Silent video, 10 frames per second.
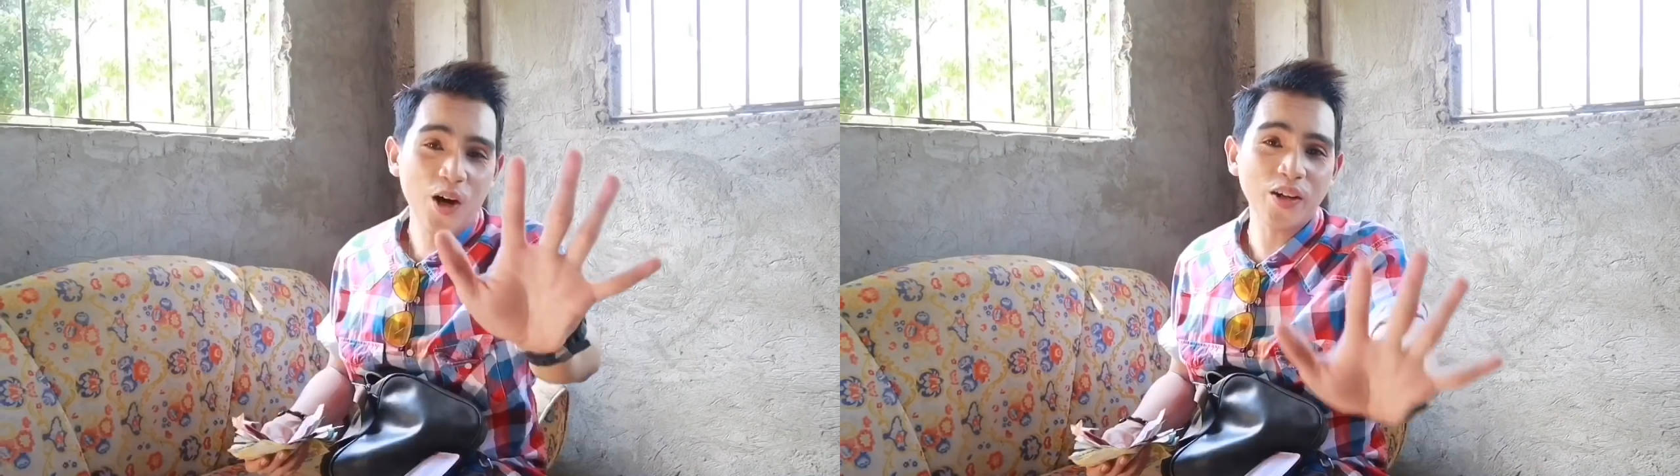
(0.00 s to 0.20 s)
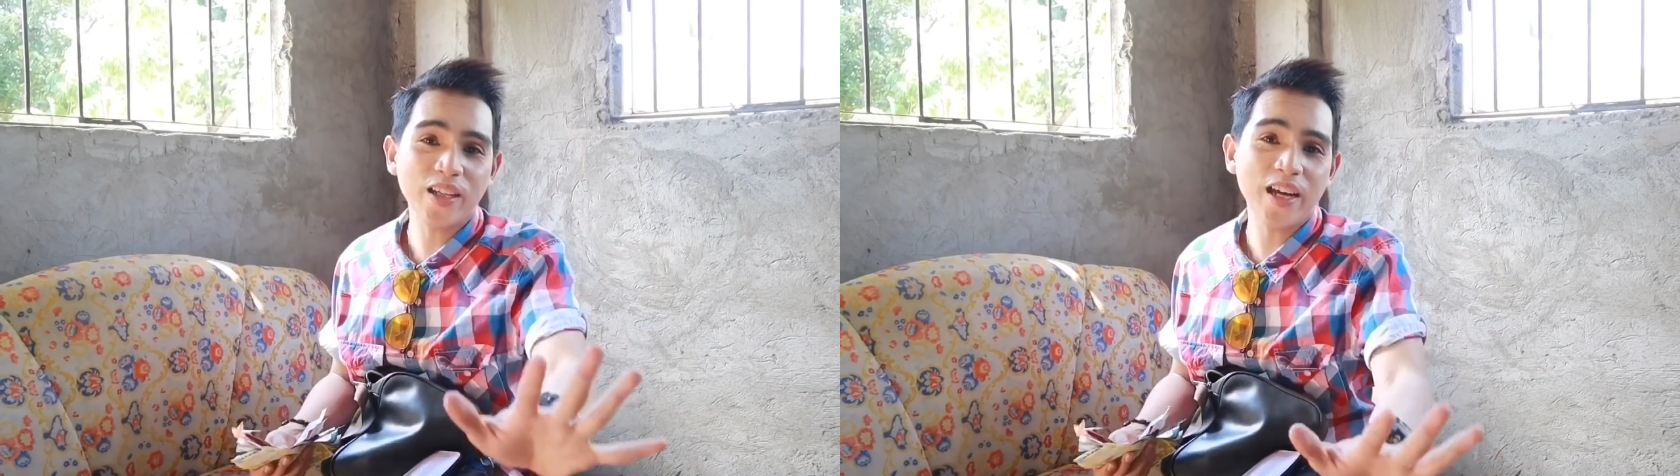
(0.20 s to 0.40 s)

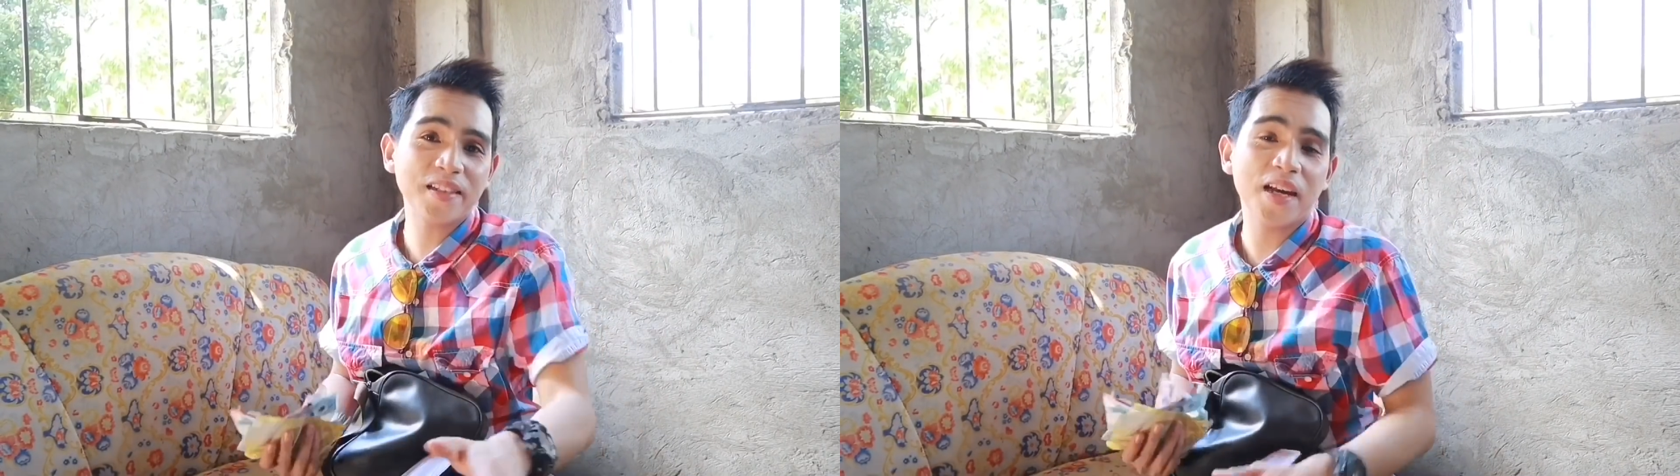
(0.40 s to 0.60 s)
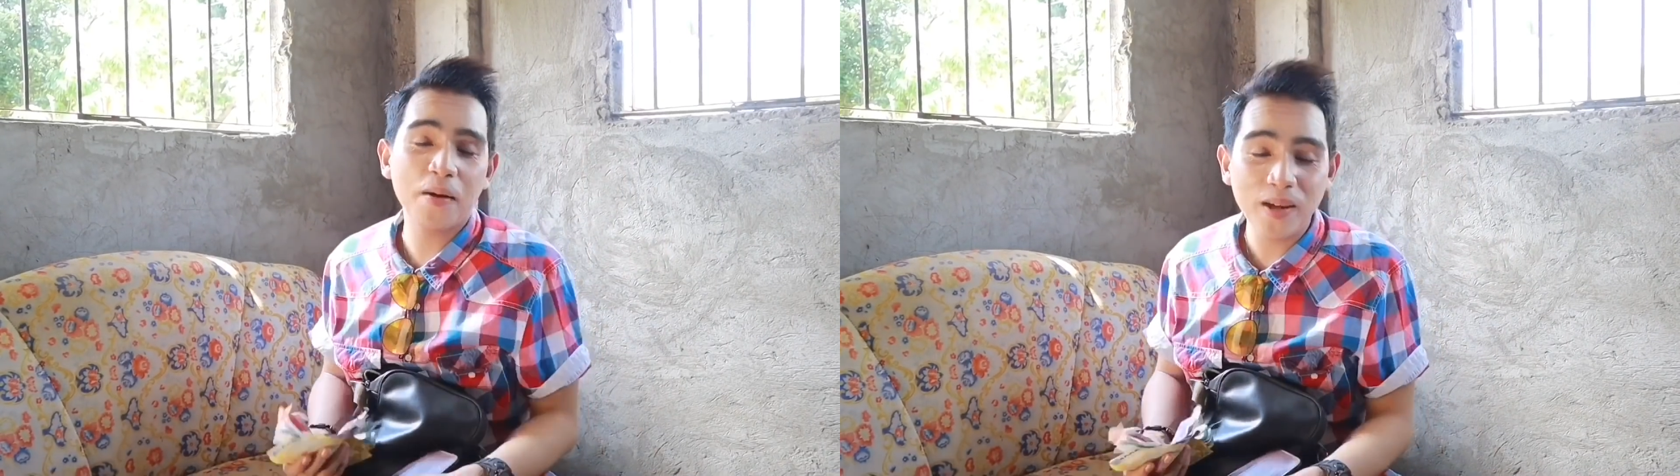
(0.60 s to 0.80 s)
Okay
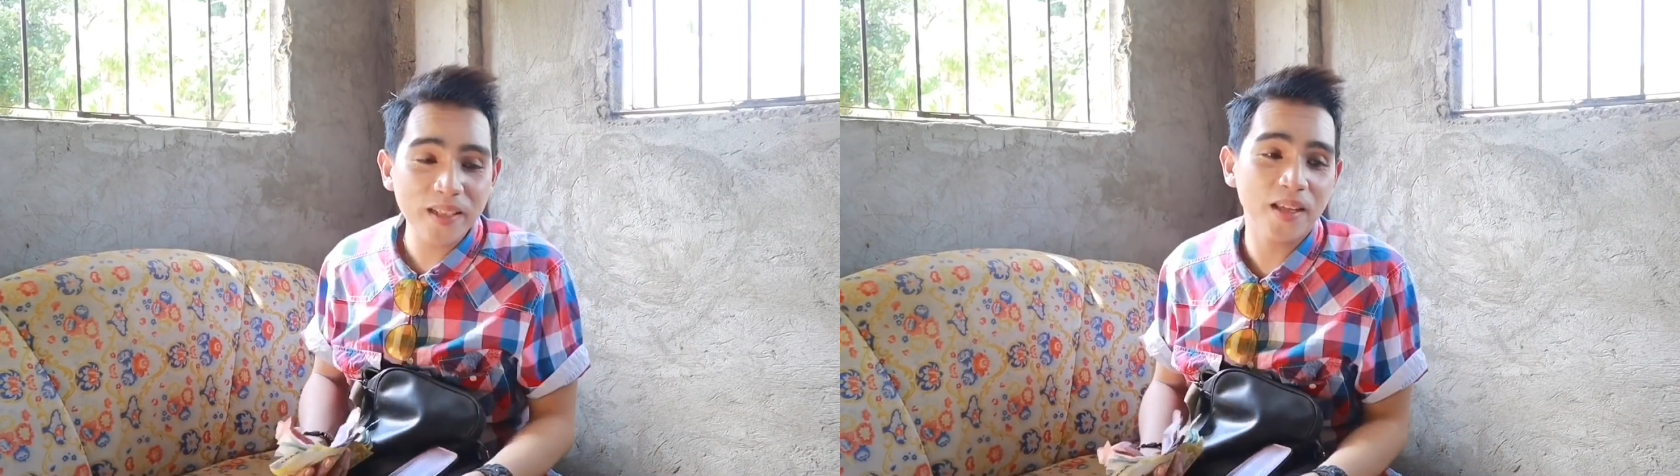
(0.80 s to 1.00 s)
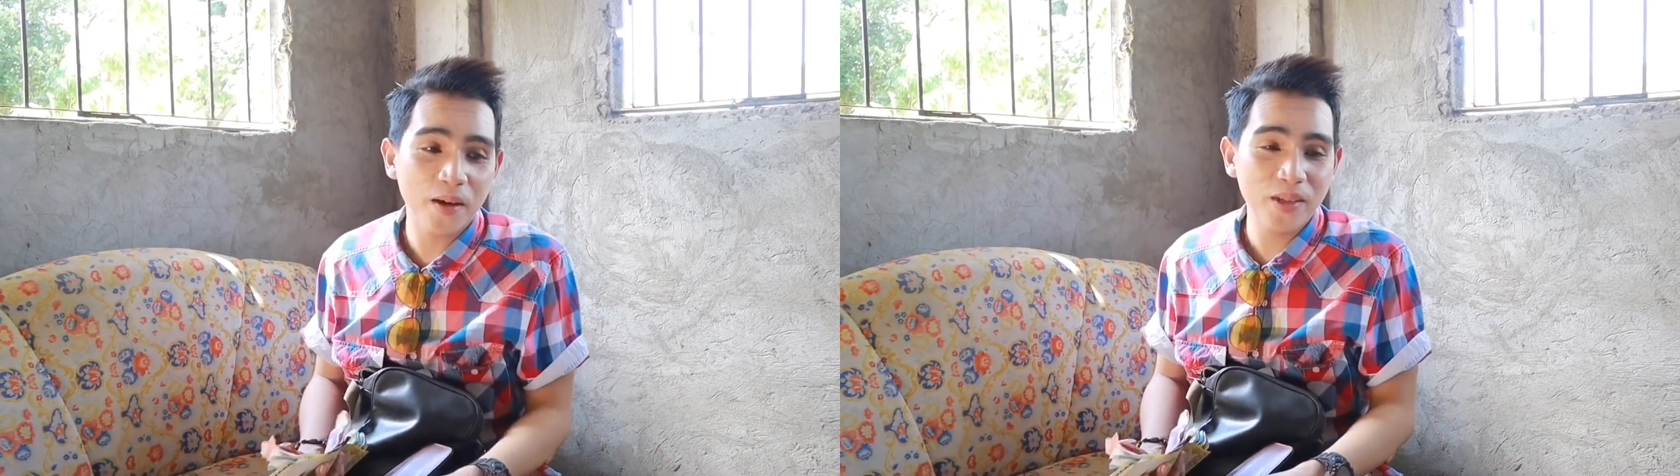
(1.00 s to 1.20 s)
guys,
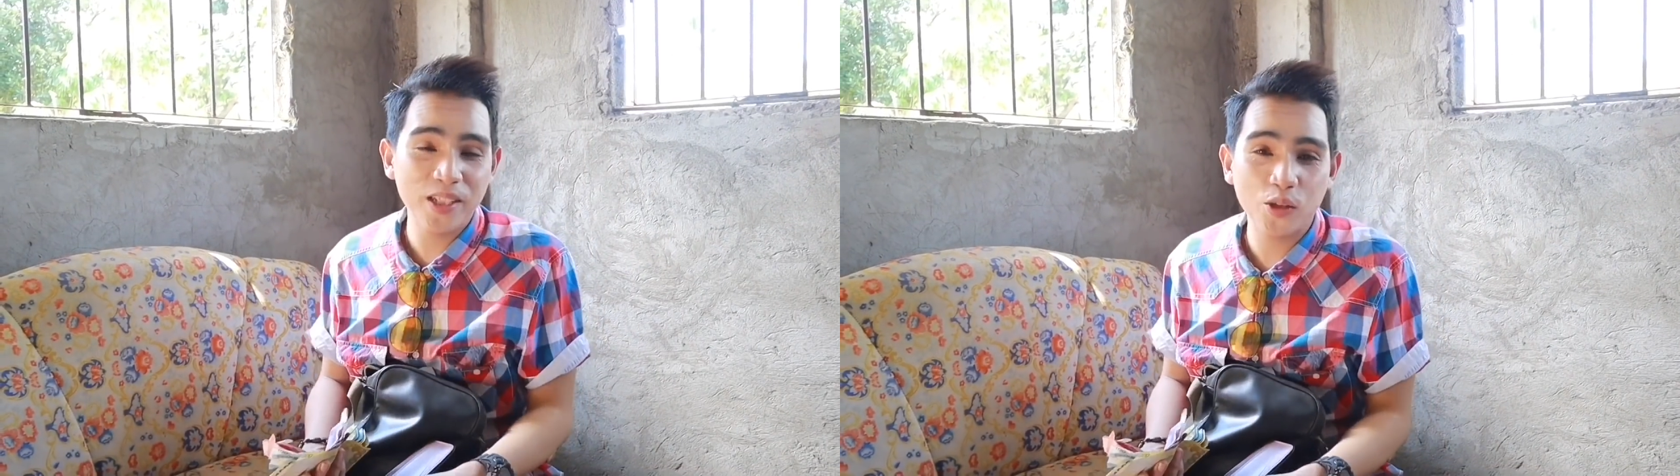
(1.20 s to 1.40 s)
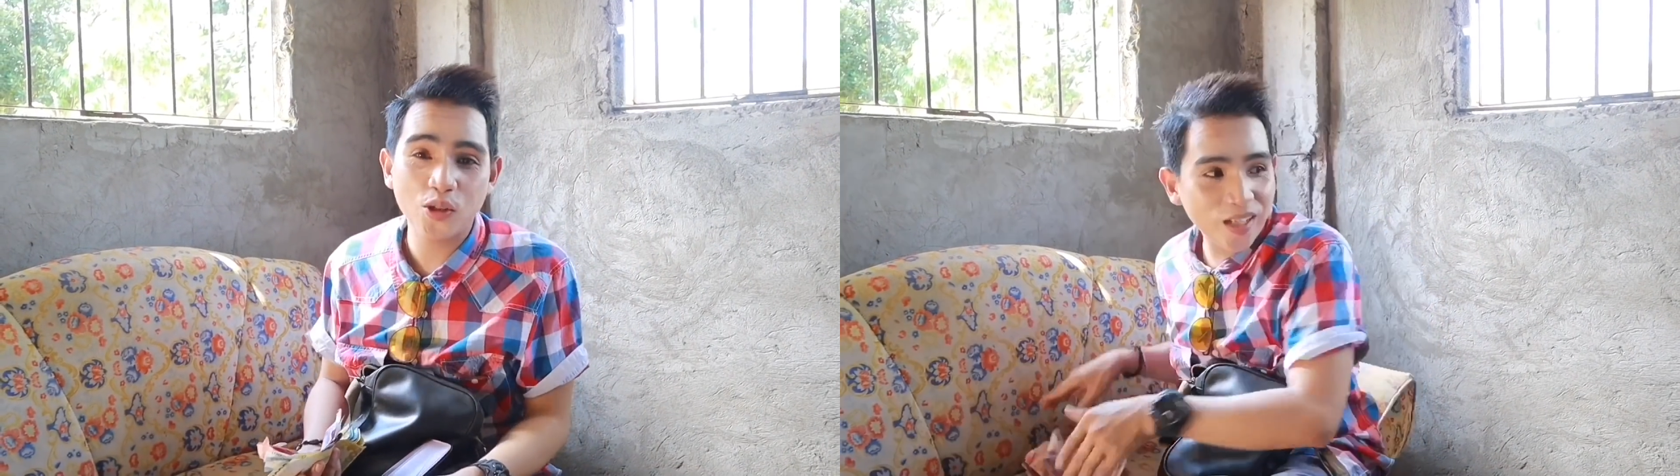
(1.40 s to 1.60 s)
nakabalik na kami dito.